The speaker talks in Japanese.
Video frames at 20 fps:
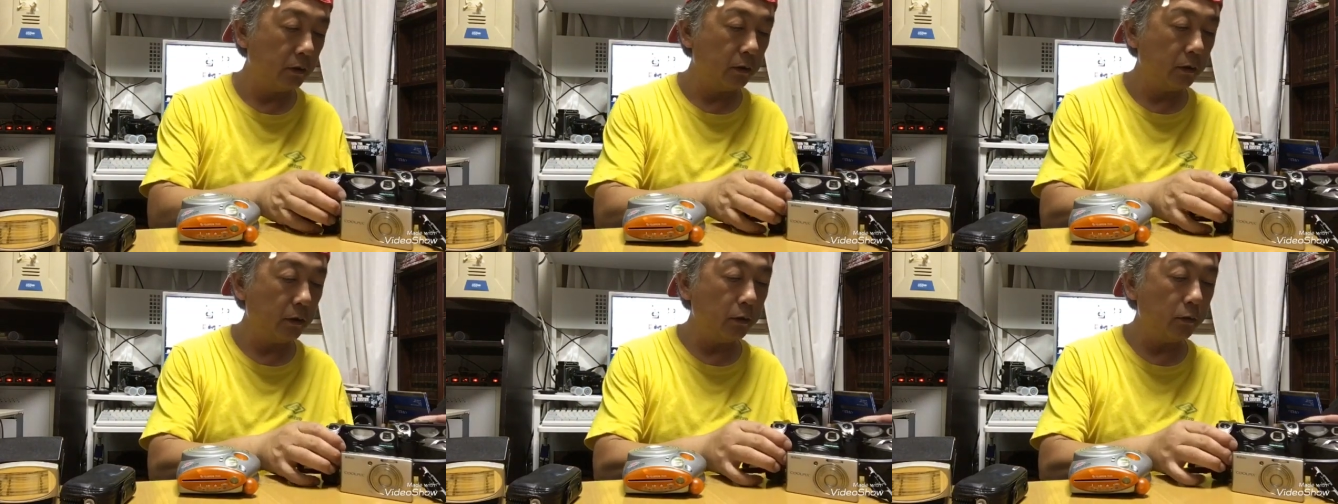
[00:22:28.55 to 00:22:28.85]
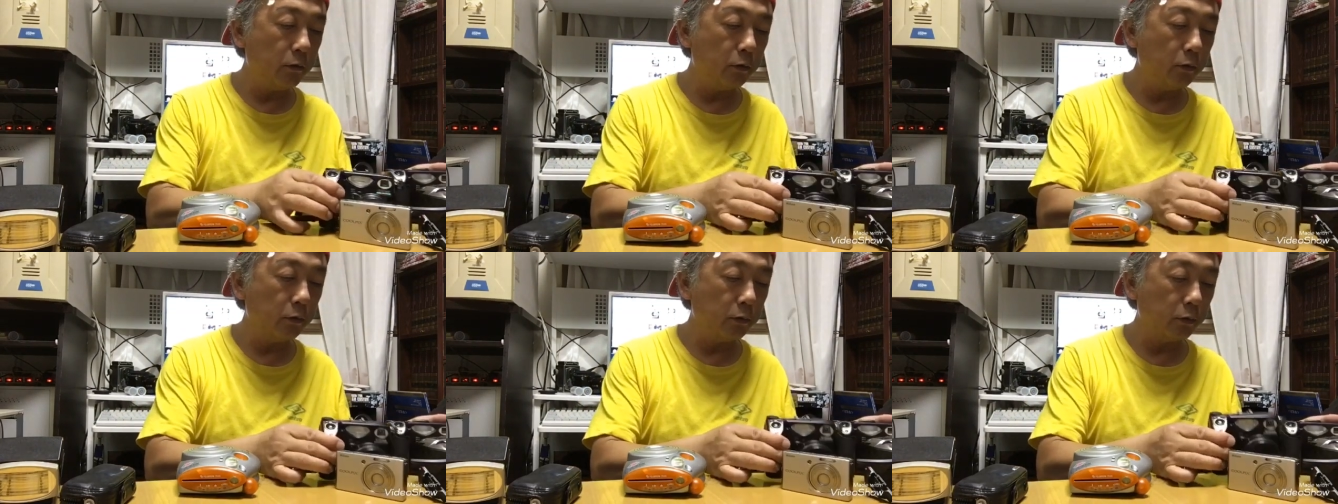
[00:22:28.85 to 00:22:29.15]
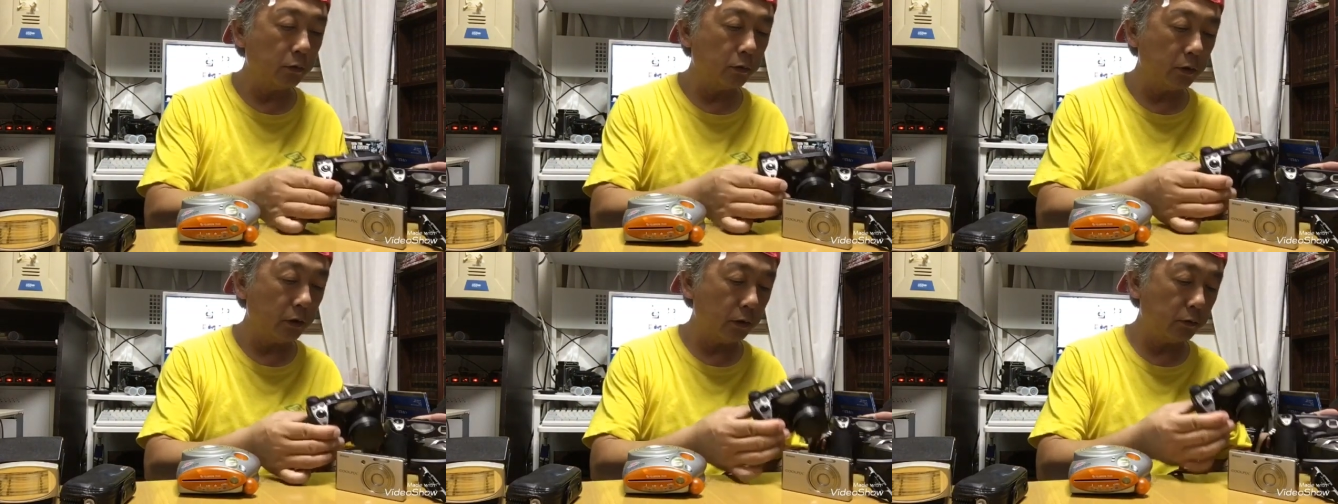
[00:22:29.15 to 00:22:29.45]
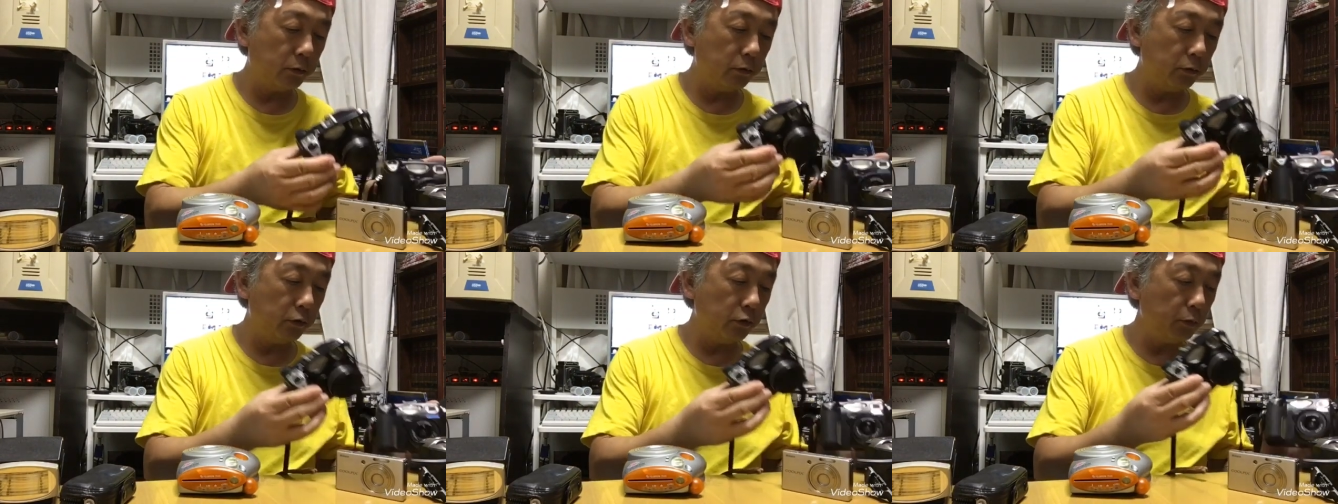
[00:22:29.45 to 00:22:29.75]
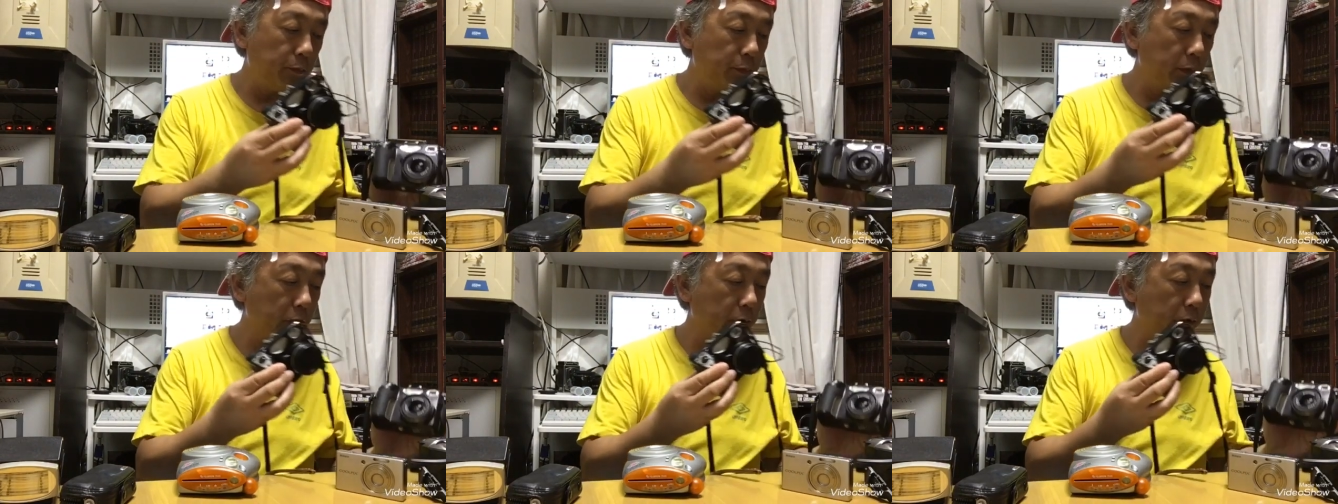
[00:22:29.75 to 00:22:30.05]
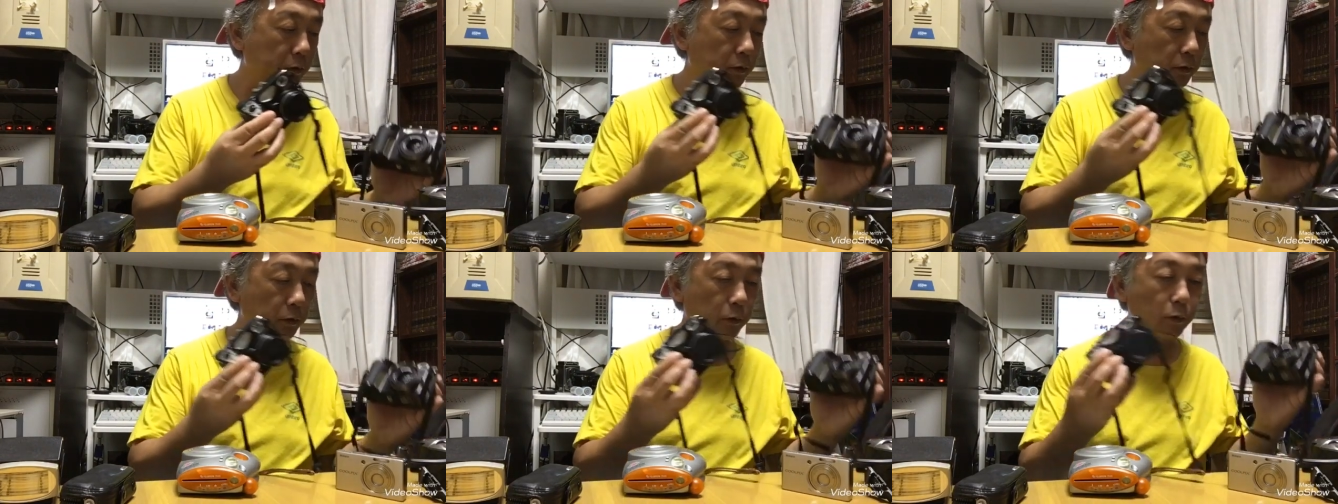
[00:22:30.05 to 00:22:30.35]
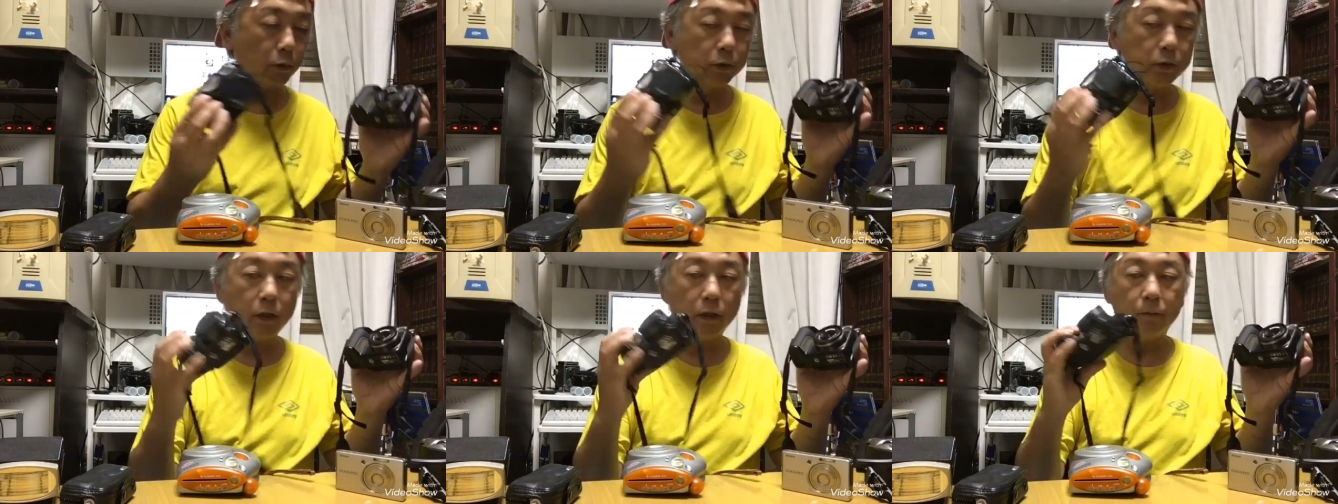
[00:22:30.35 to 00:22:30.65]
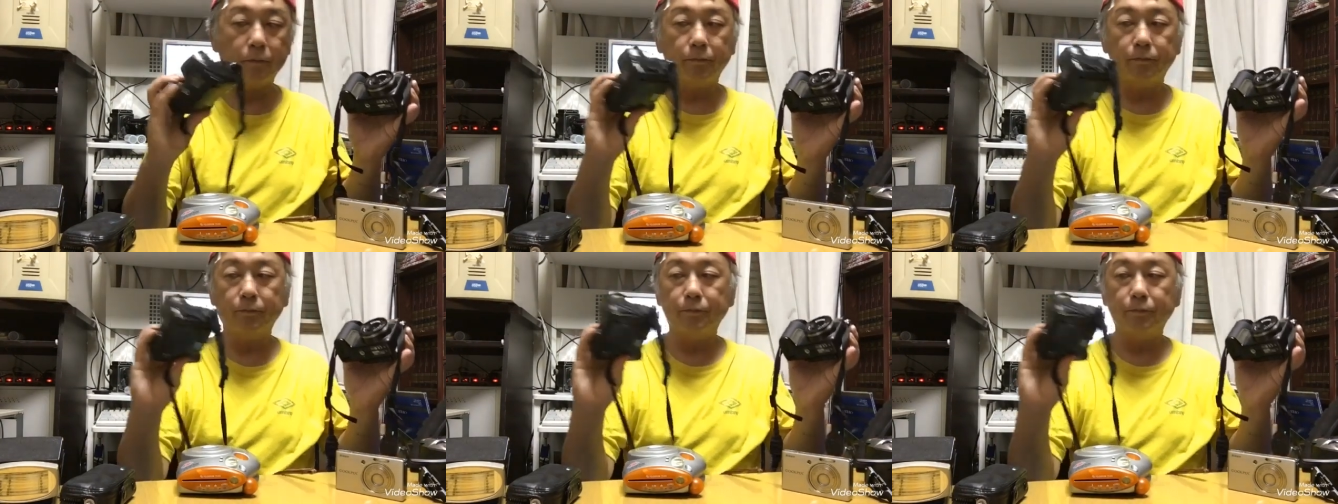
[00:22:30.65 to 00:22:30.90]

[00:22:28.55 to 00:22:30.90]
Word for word: ニコンのね、クールピックス5000。